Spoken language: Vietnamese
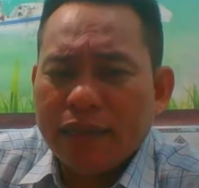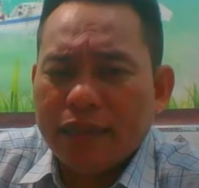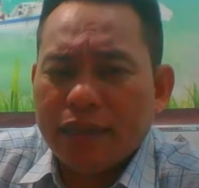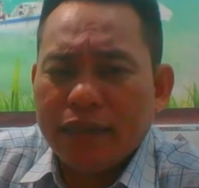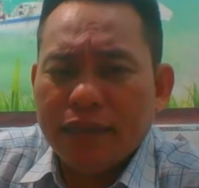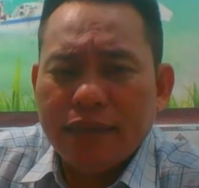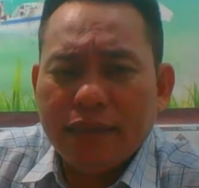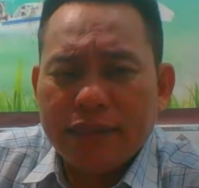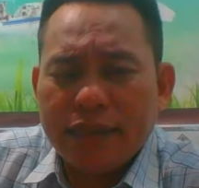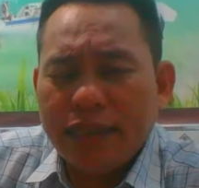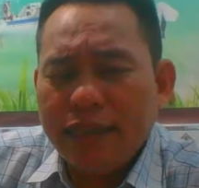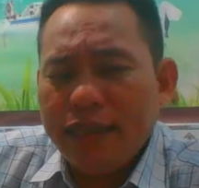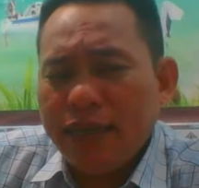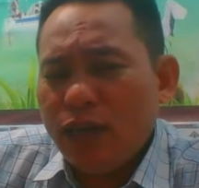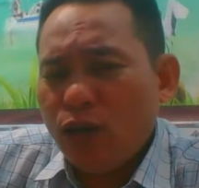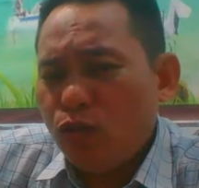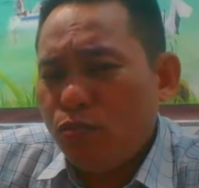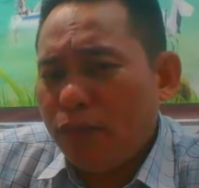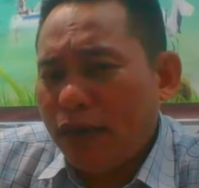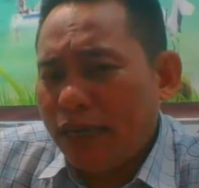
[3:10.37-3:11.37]
từ cái
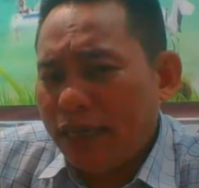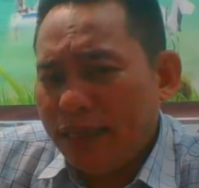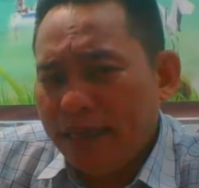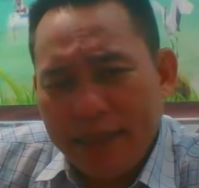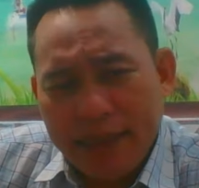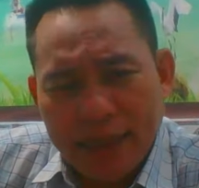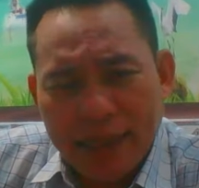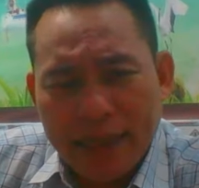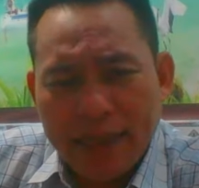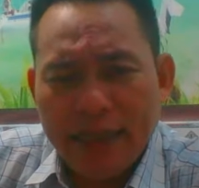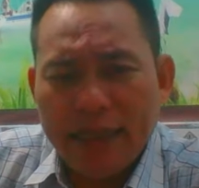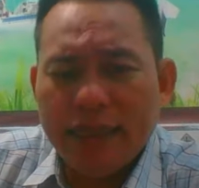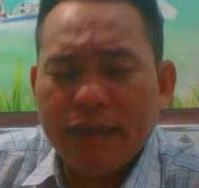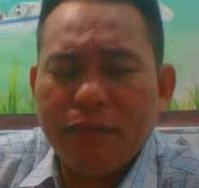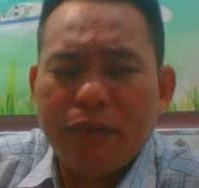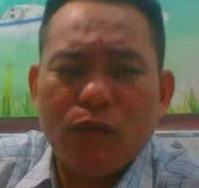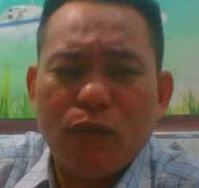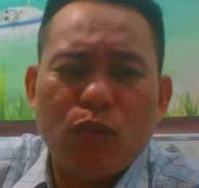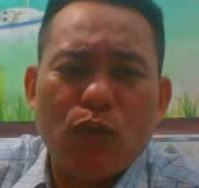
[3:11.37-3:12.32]
đâu bệnh gì nhưng mà